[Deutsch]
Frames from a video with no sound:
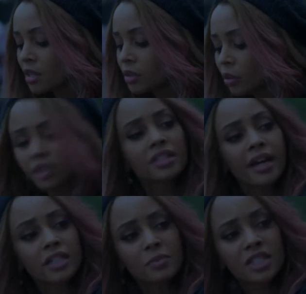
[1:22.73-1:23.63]
Die
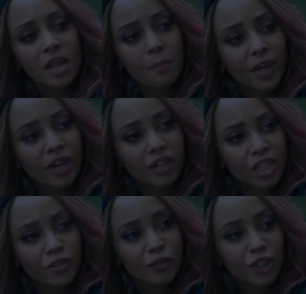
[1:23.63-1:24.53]
Northside scheißt doch schon seit
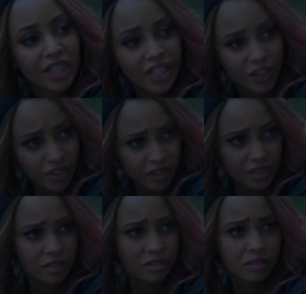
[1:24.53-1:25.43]
vielen Jahren auf
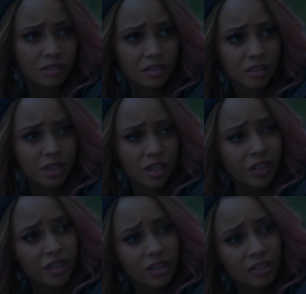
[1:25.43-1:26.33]
uns.
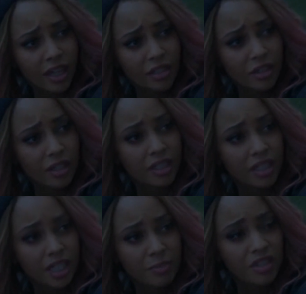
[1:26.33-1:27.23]
Dein Dad hat
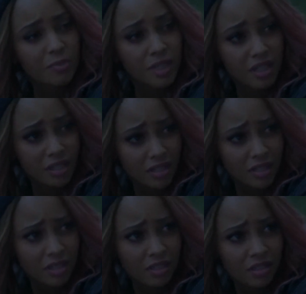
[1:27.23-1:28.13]
versucht, den Frieden zu wahren